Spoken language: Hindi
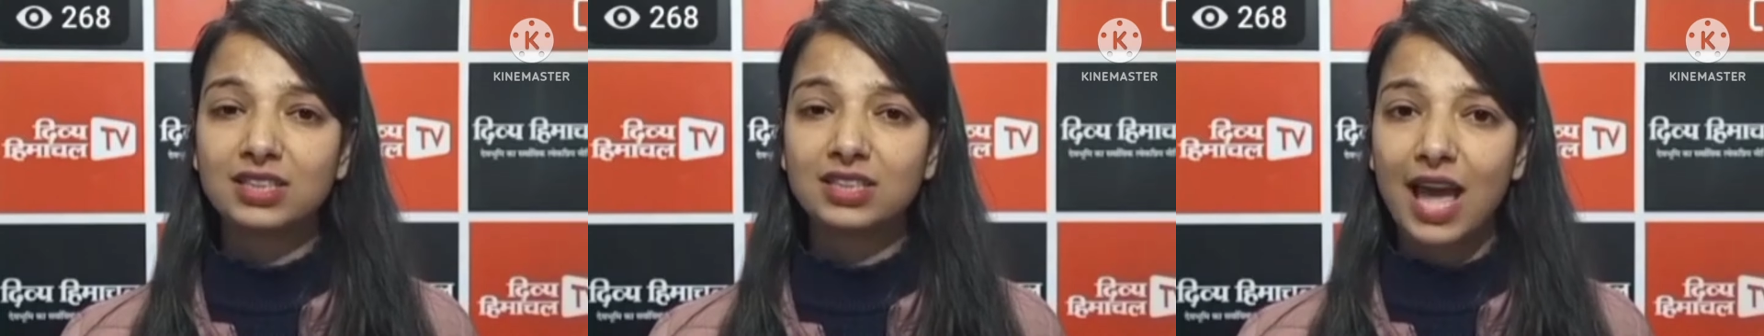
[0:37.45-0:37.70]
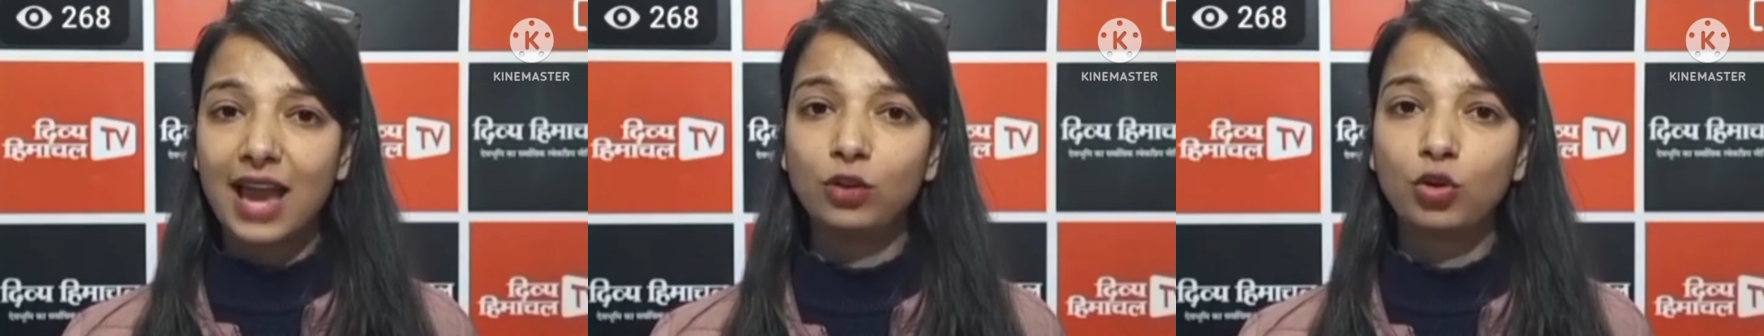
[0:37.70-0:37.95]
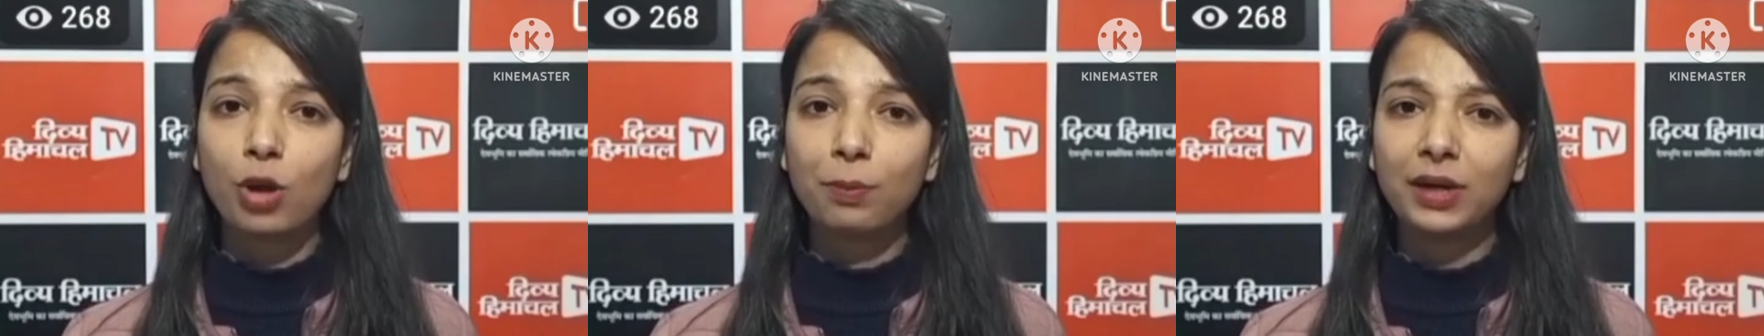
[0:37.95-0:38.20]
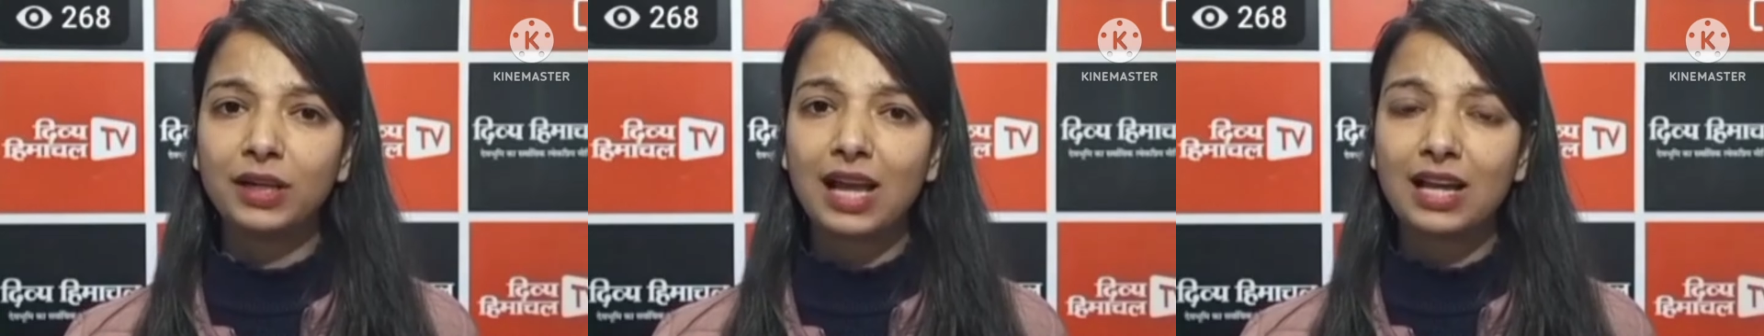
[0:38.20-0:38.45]
अस्थायी तौर
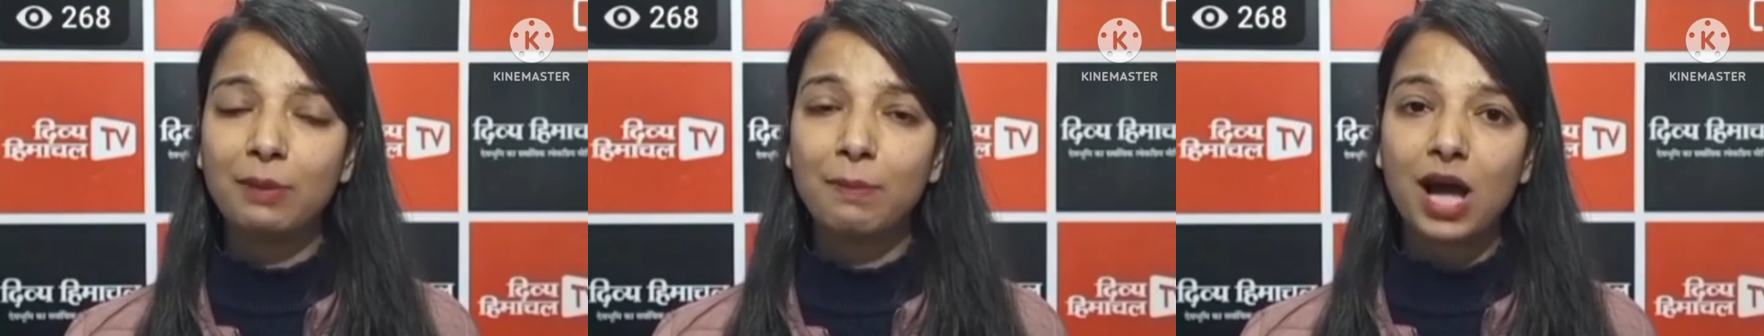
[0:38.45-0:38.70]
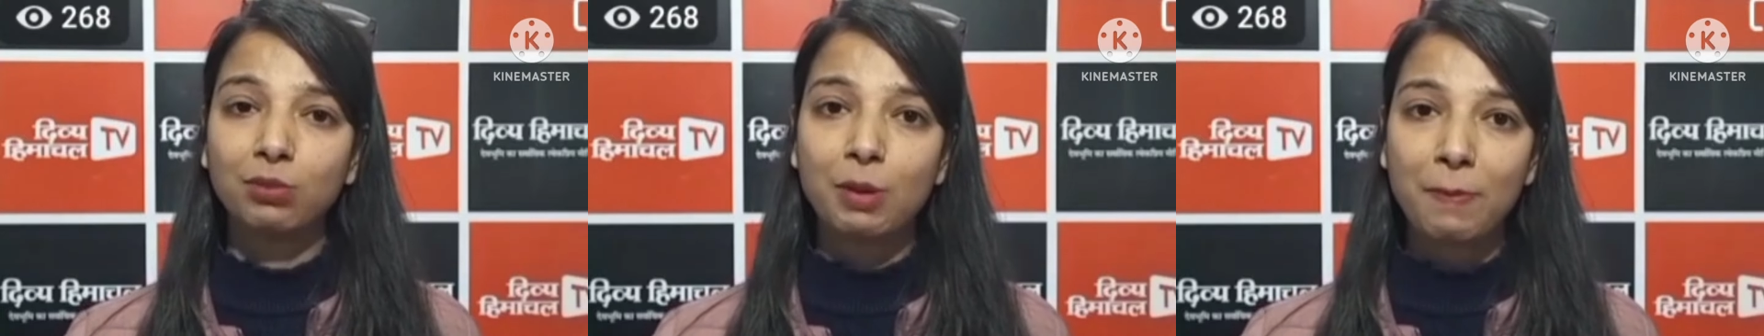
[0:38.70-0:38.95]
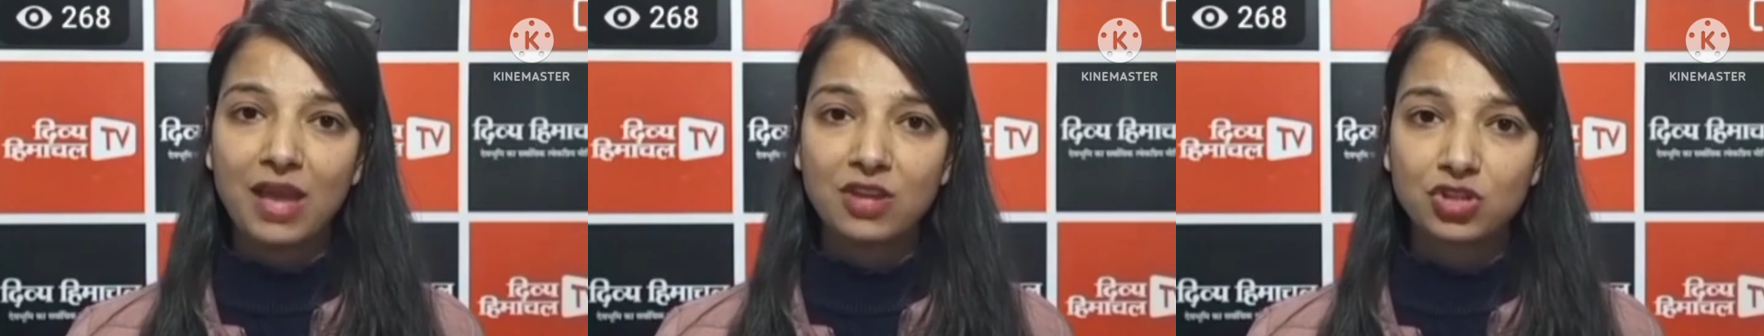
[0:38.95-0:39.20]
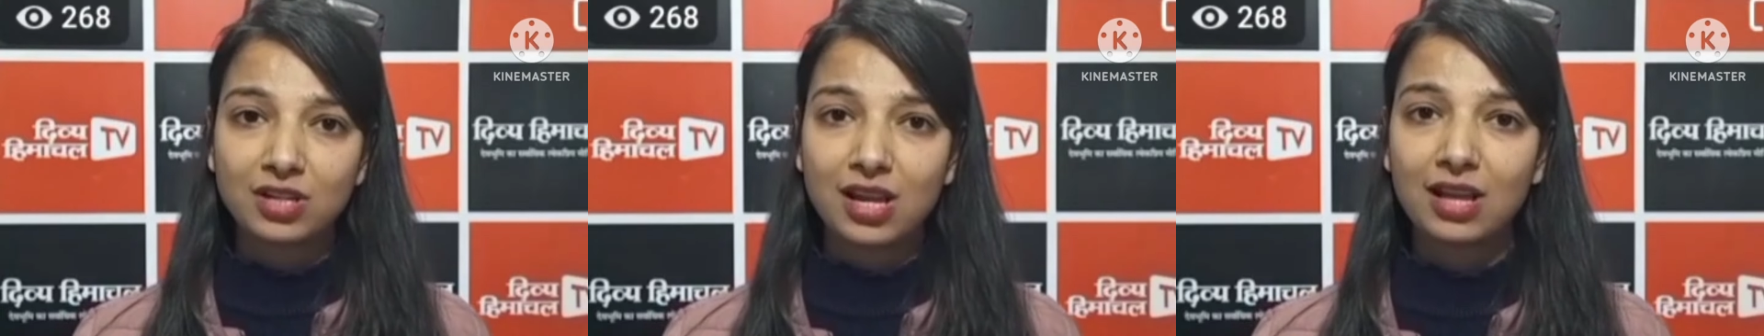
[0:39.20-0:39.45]
पर ताकि बाद में
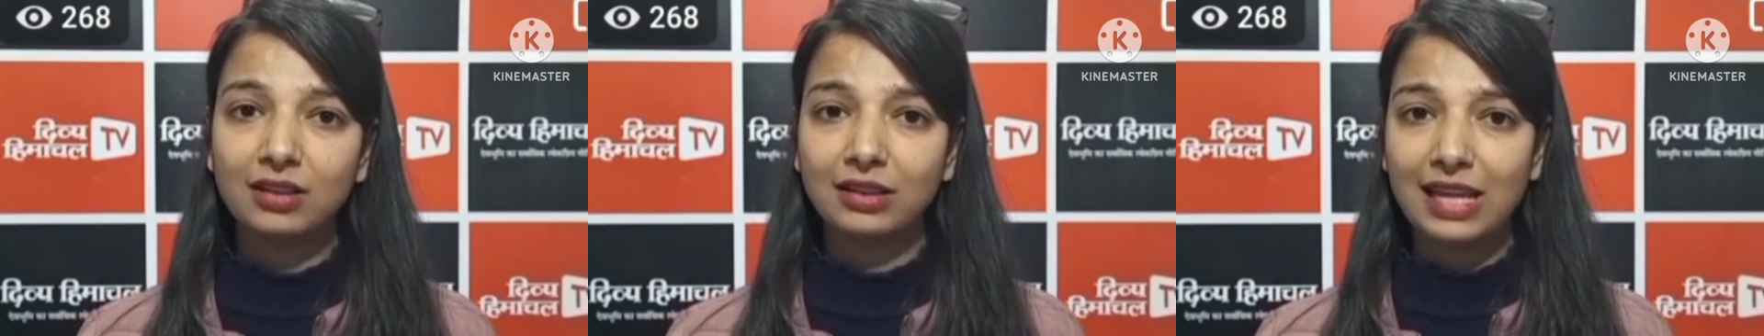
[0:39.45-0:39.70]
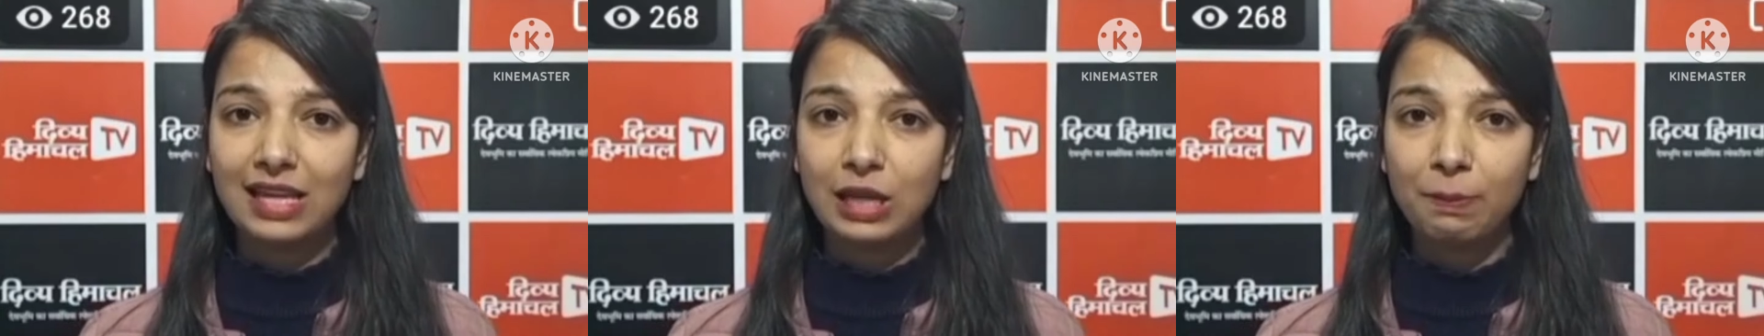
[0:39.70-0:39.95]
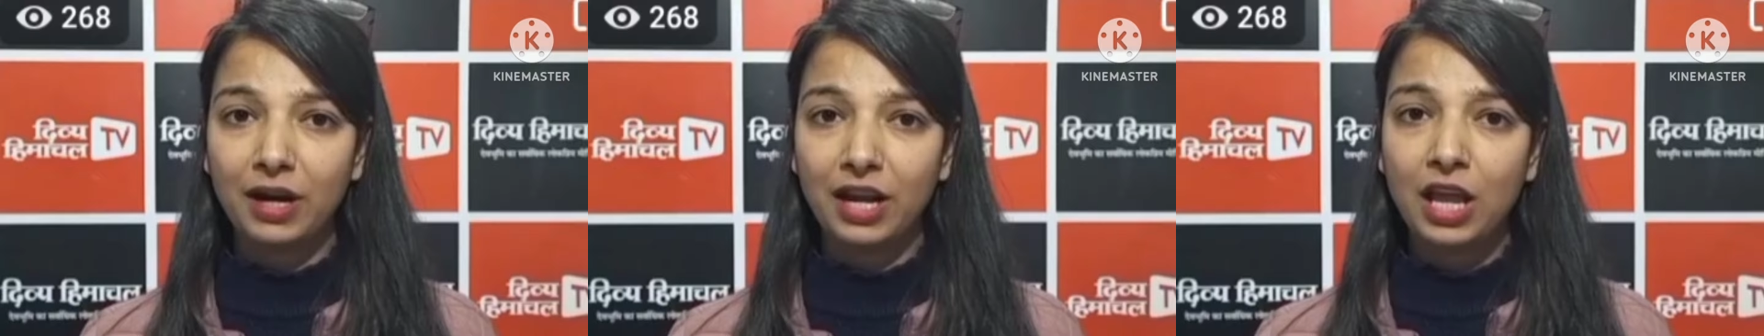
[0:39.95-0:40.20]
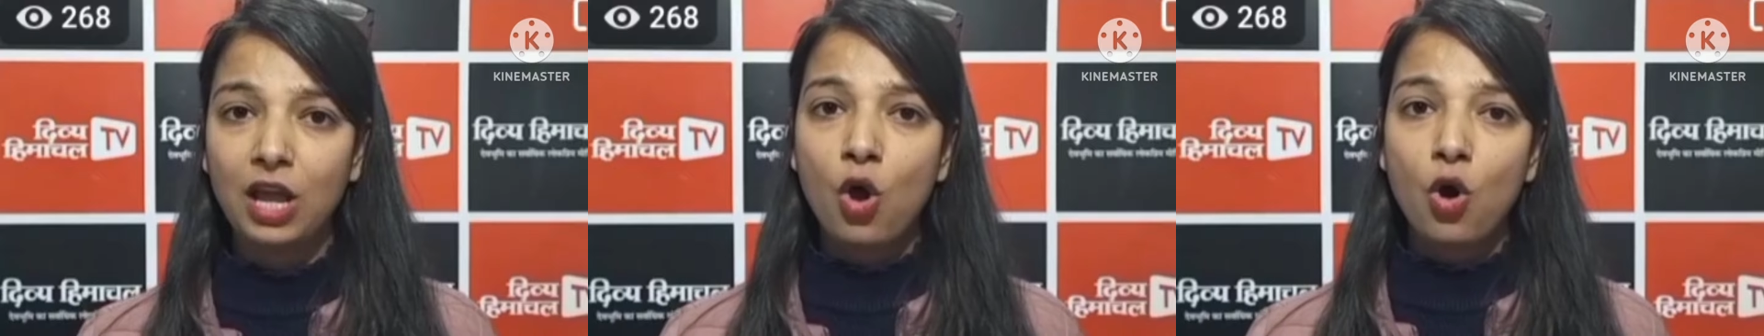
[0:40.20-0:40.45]
पेंशन ना देनी पड़े